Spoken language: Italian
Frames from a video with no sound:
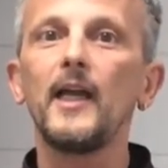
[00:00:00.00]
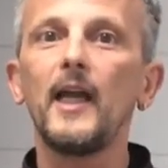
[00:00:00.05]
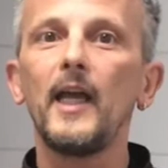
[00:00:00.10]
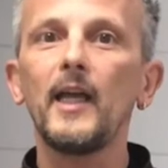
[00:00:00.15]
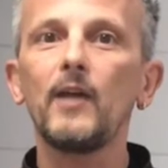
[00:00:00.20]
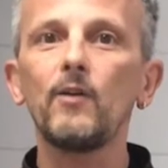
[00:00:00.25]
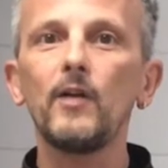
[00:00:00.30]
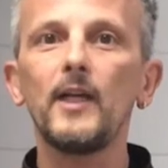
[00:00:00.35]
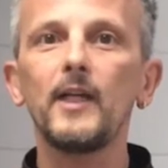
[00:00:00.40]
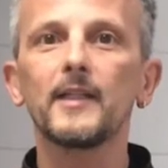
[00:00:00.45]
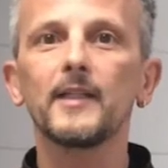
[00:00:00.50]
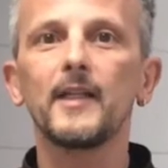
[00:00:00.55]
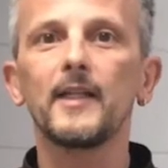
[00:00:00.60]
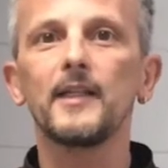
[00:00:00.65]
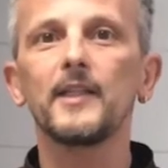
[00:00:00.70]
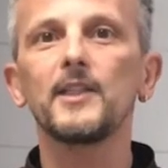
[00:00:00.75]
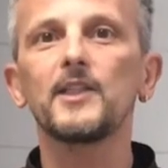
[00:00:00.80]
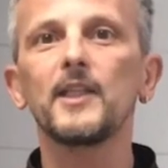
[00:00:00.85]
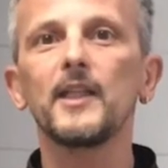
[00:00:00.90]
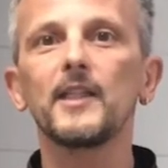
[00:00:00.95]
è quella
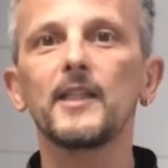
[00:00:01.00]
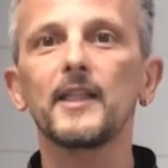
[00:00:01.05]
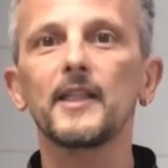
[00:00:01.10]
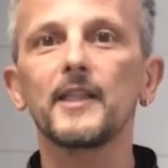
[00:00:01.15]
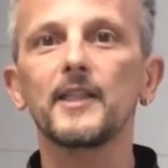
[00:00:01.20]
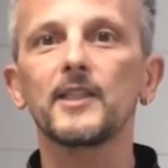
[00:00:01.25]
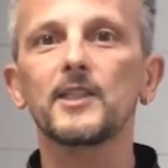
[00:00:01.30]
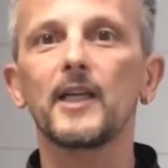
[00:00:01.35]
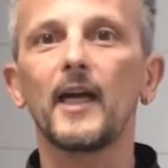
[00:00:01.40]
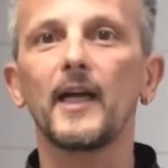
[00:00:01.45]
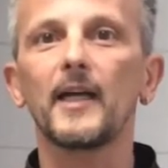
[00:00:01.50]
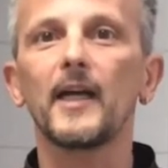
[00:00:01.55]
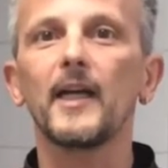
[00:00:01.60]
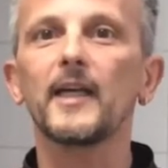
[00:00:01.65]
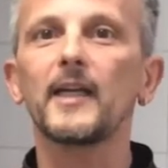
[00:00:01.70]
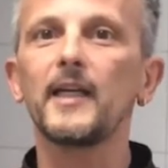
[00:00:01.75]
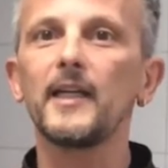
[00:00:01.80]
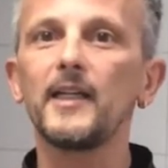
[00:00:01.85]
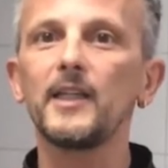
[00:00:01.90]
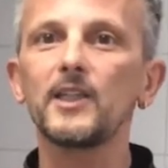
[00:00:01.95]
della ricetta
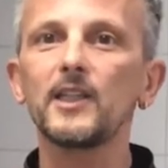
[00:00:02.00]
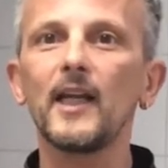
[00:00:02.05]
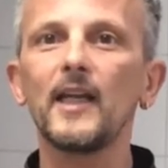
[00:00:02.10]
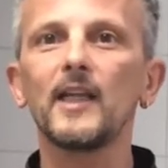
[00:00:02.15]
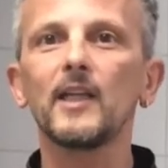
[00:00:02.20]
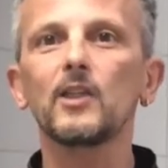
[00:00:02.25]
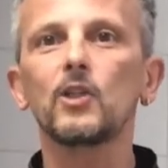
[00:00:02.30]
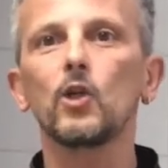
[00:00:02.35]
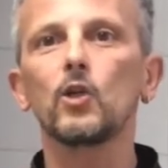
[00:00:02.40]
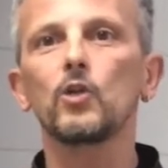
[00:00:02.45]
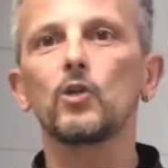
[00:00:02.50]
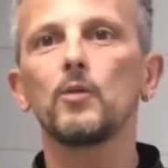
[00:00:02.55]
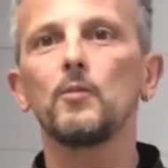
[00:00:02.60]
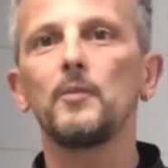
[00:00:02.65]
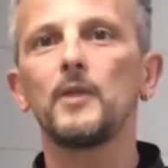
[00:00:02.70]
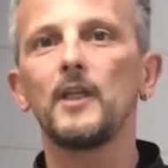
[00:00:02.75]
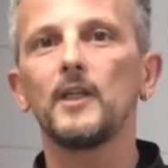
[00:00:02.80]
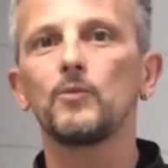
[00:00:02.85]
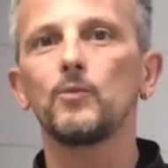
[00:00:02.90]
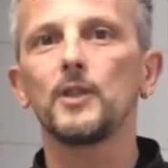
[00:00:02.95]
rizzana che risale attorno al
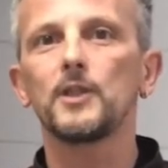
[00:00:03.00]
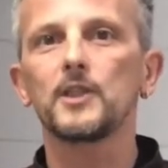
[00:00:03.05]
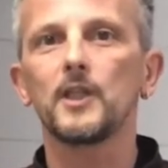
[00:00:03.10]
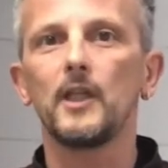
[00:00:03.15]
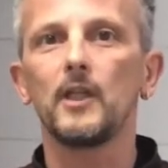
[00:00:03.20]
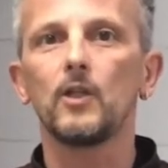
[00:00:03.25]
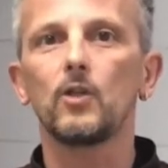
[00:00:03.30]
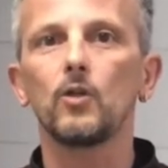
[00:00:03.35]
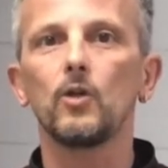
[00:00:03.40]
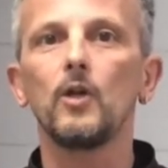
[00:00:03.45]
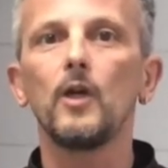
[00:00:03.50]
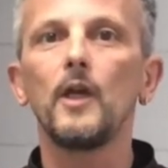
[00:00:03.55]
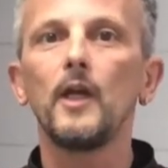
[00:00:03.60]
1200,